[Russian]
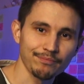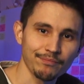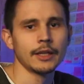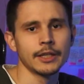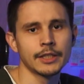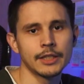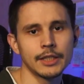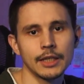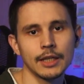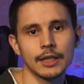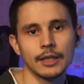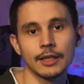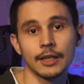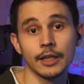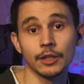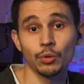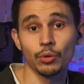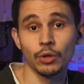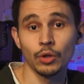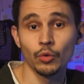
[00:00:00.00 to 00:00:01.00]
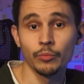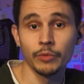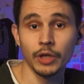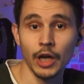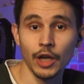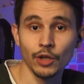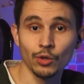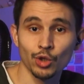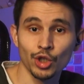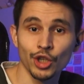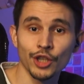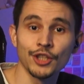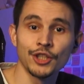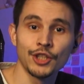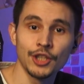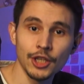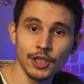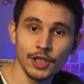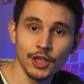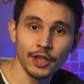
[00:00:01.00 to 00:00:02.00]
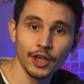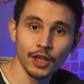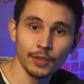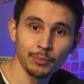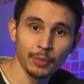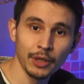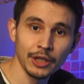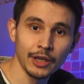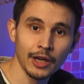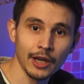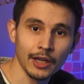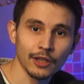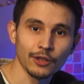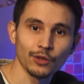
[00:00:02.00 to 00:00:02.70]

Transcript: Язык, который умирает уже 10 лет подряд,